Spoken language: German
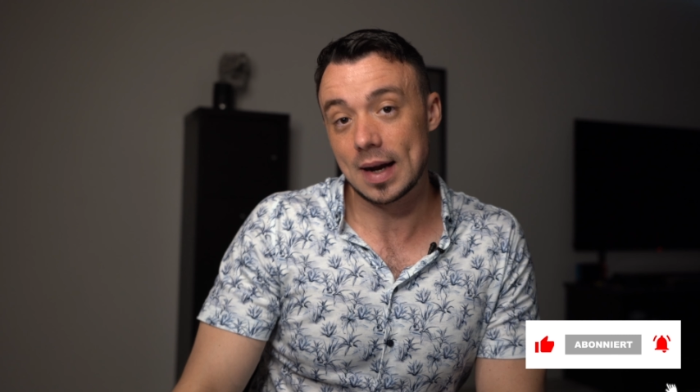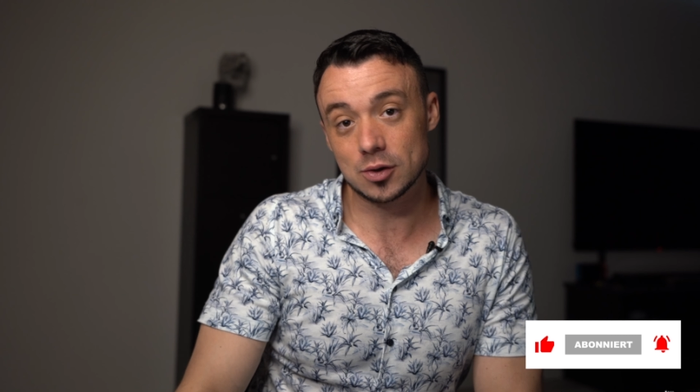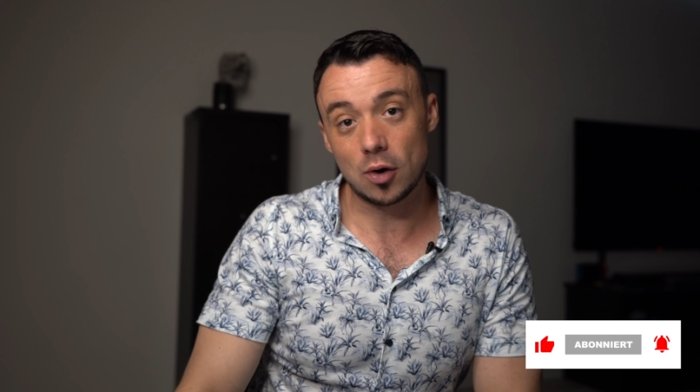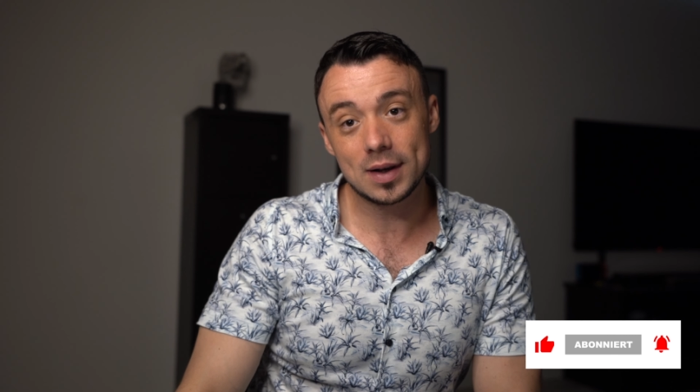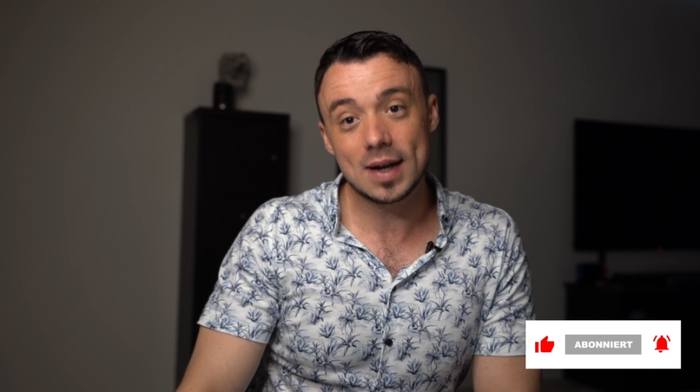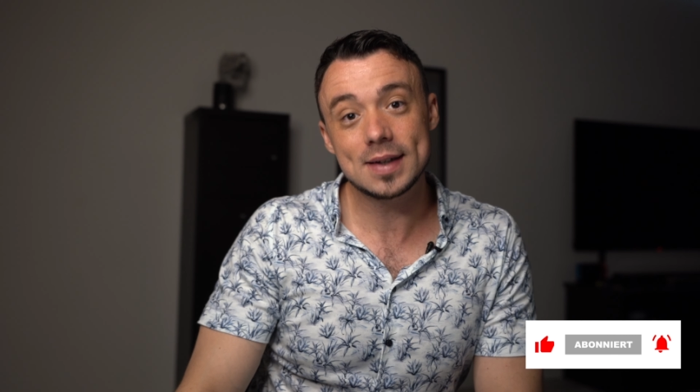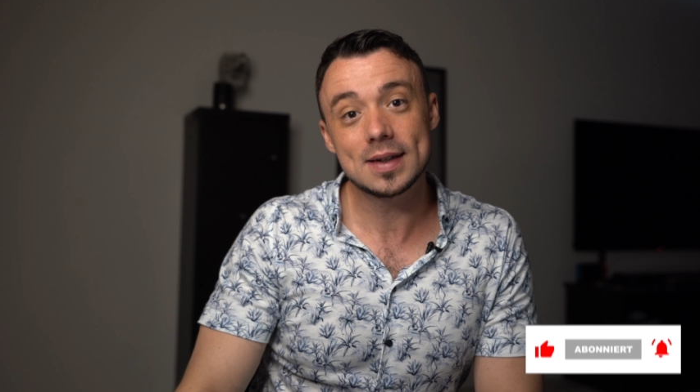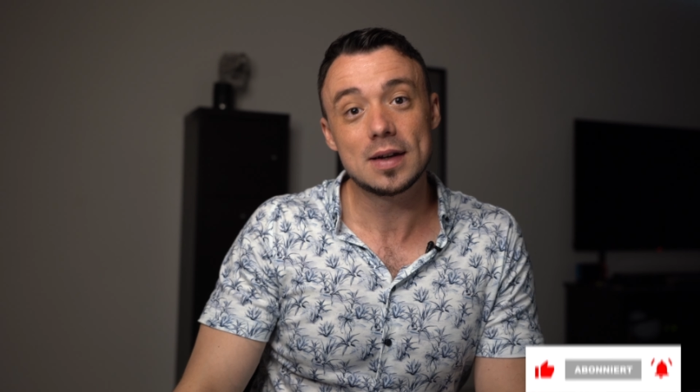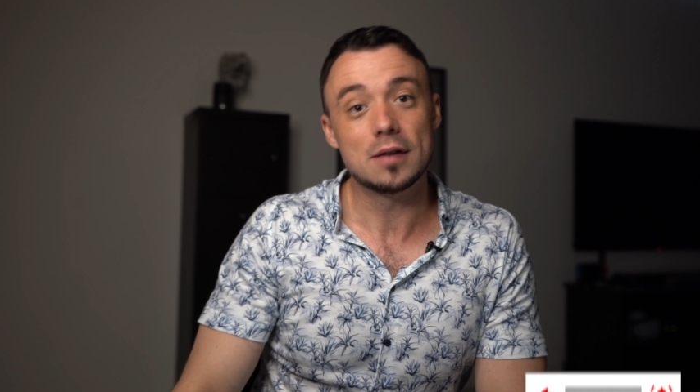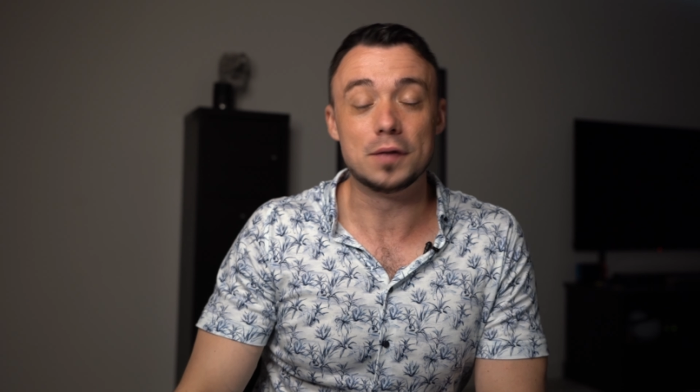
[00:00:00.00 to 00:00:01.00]
Also
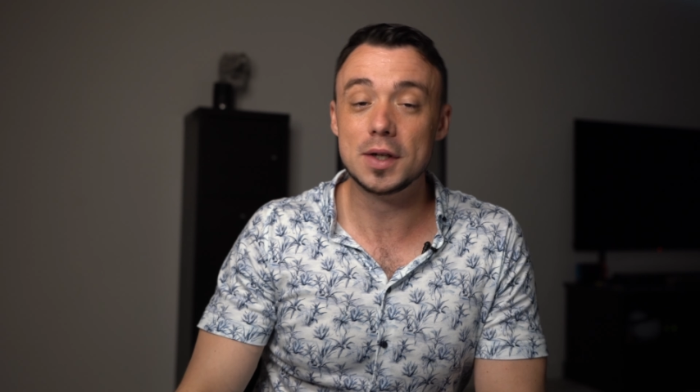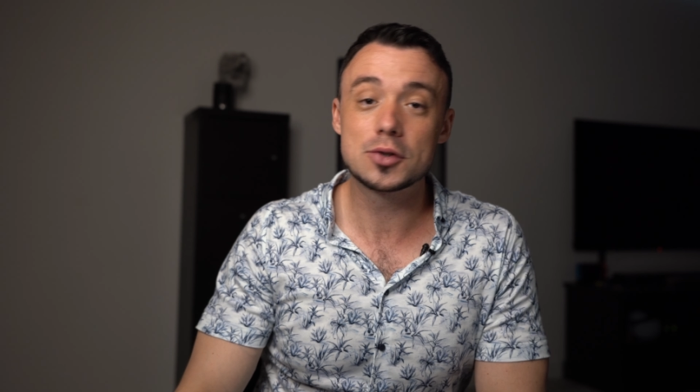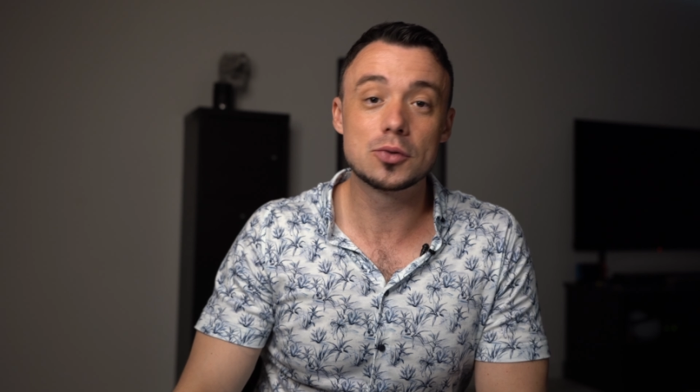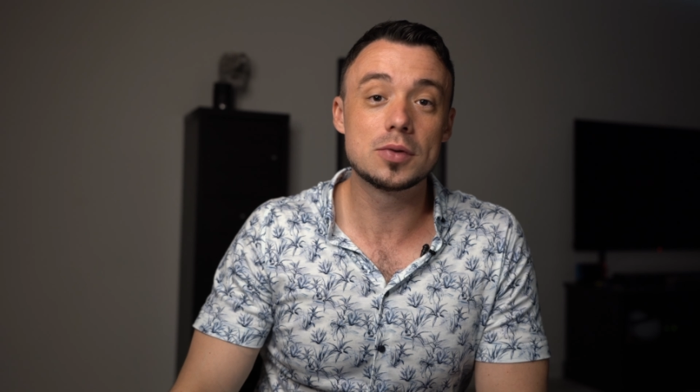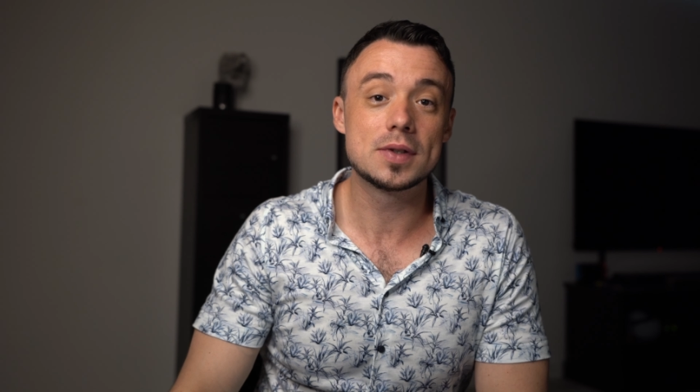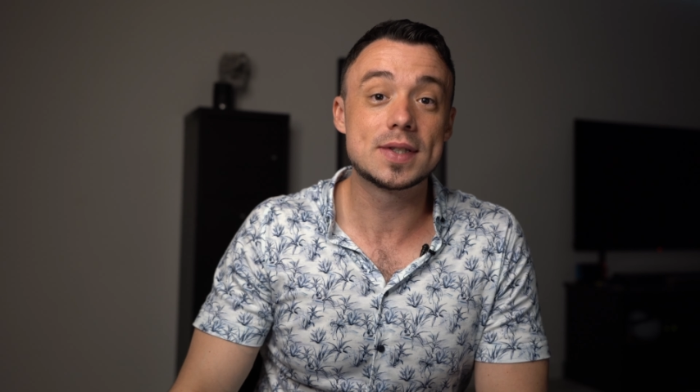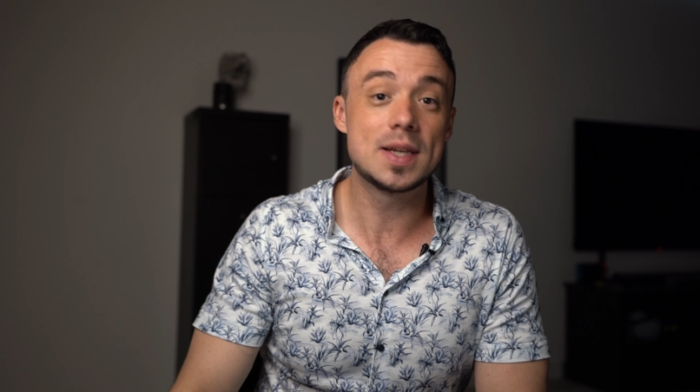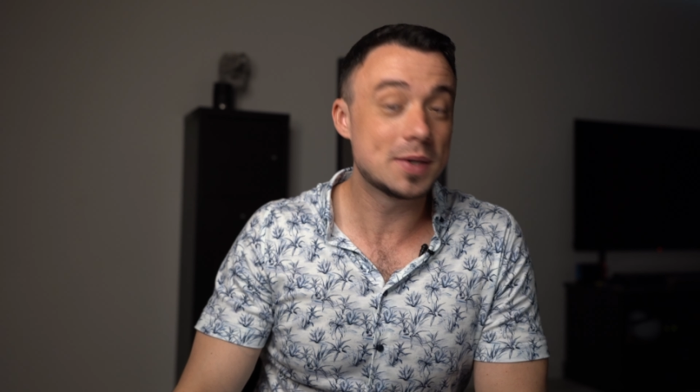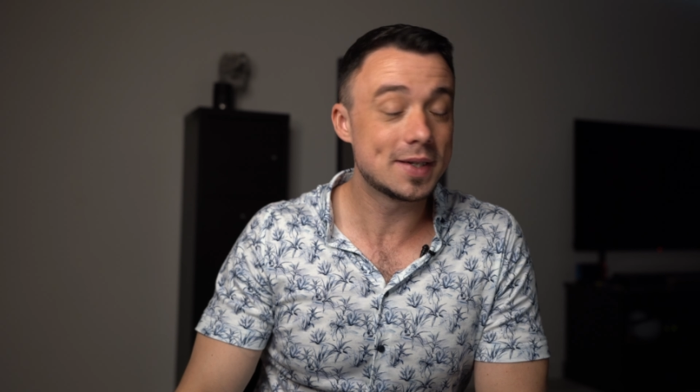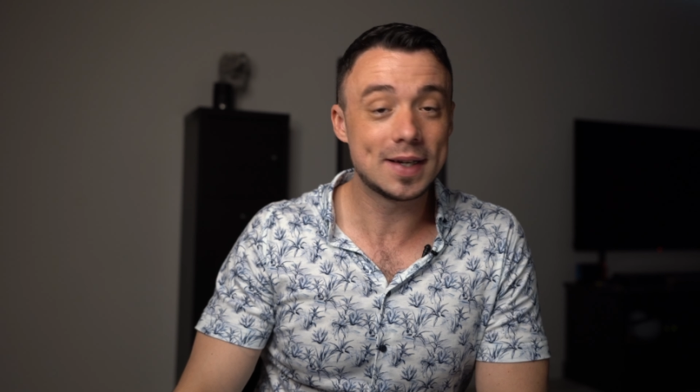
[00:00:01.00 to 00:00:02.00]
online findest du
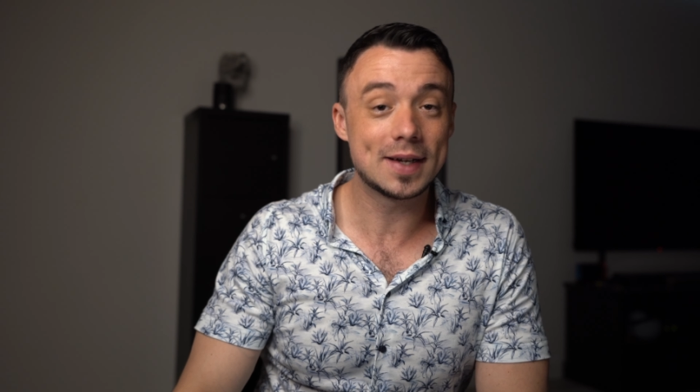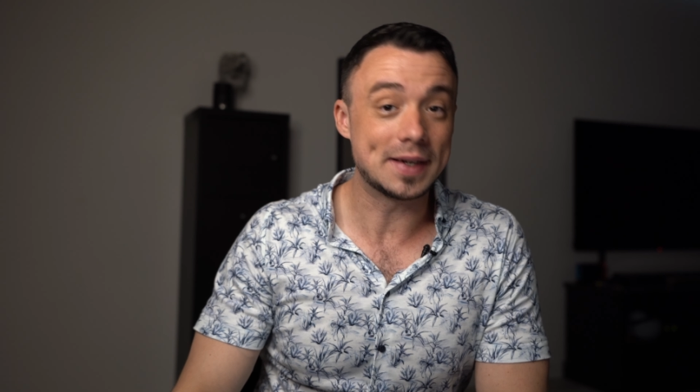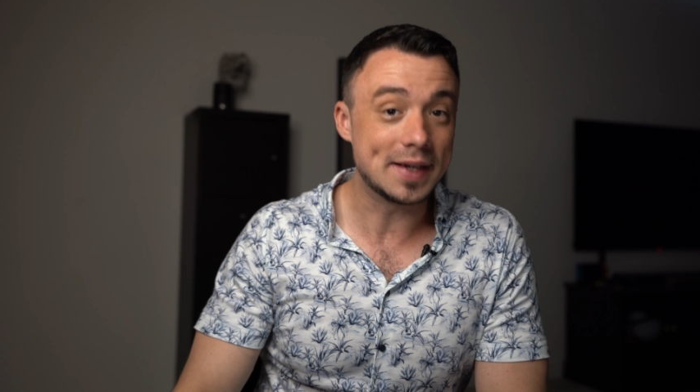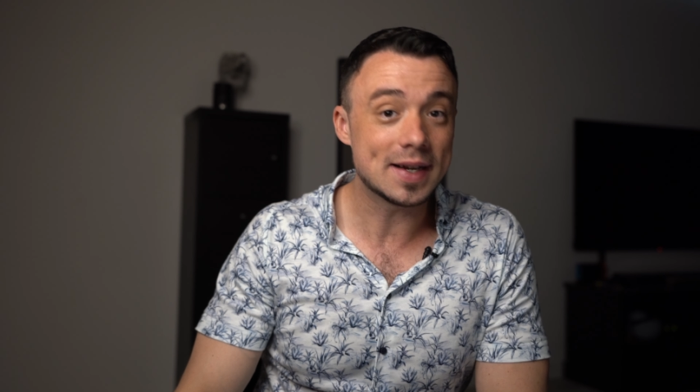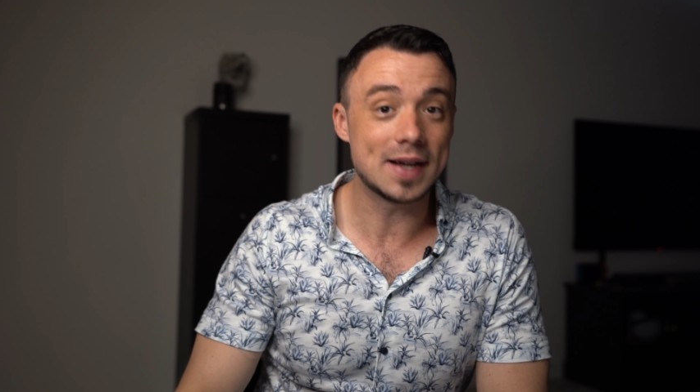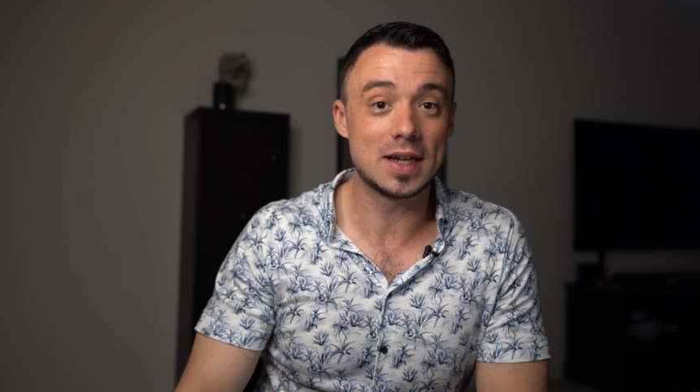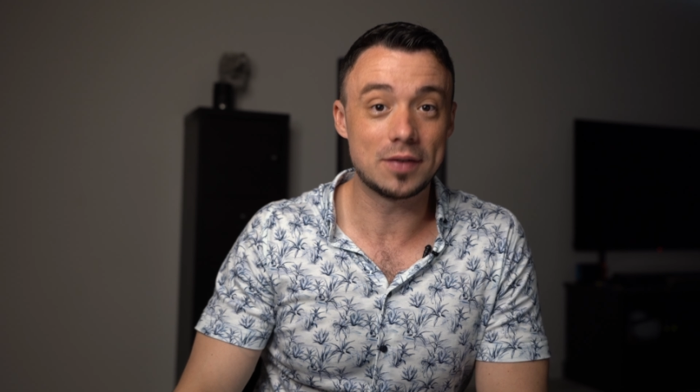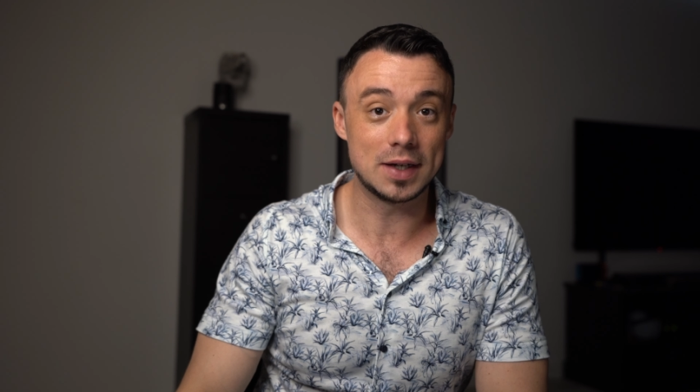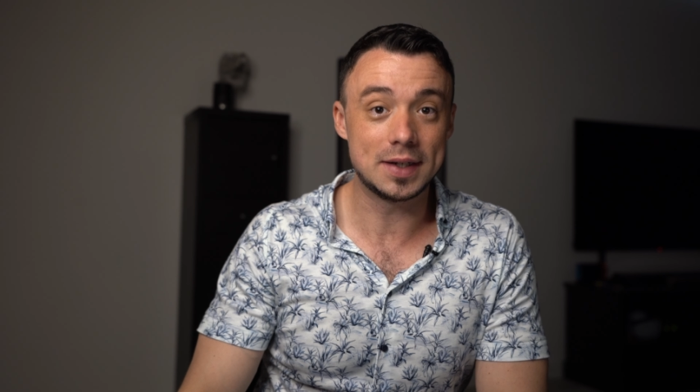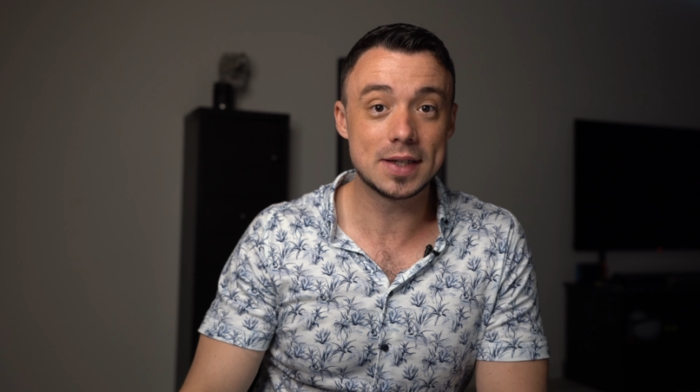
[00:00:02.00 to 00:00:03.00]
ziemlich sicher nicht eine
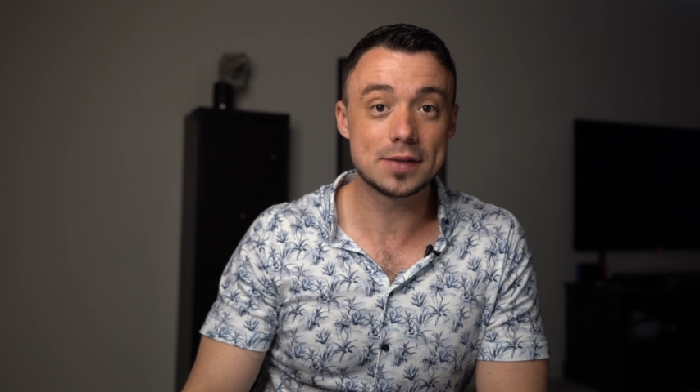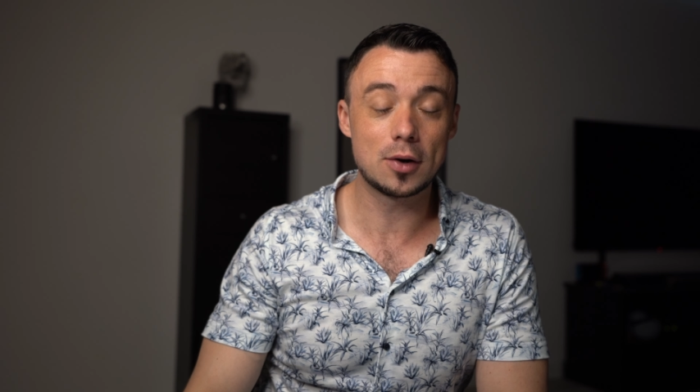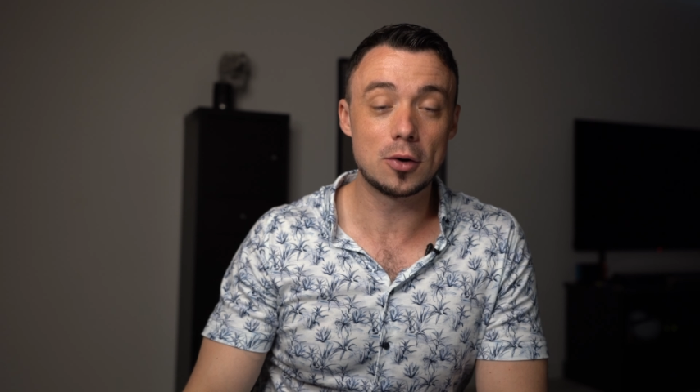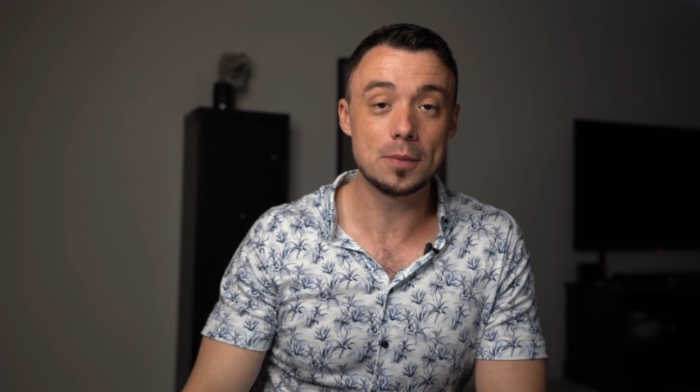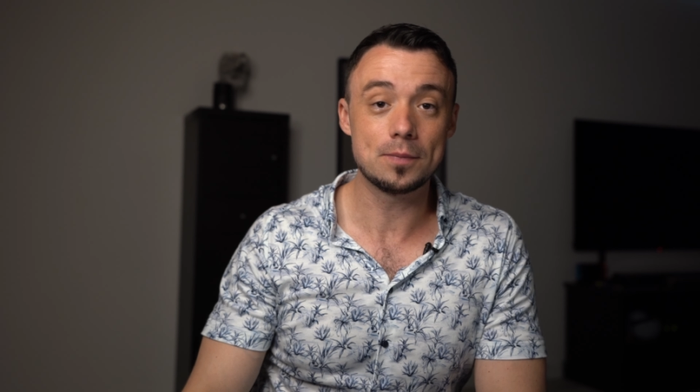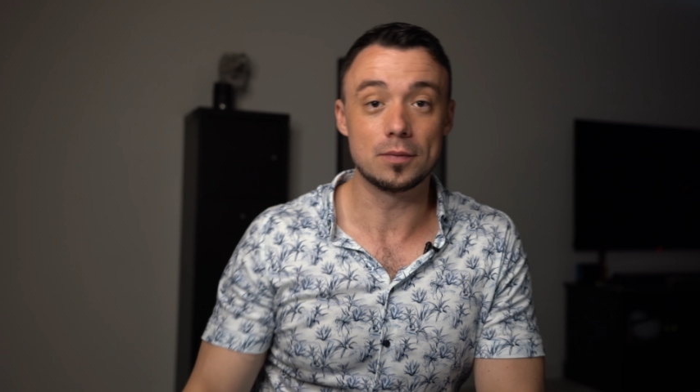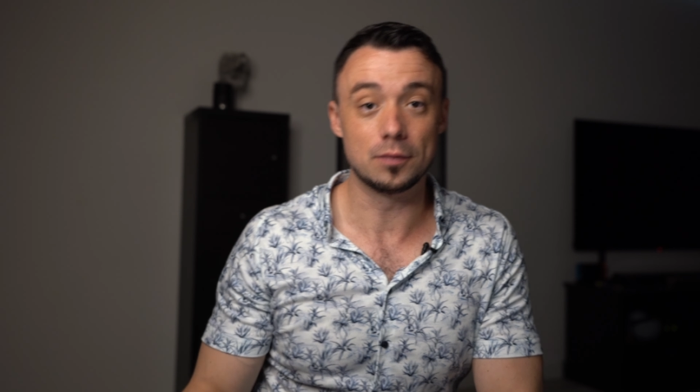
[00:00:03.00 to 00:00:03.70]
Qualitätsfrau.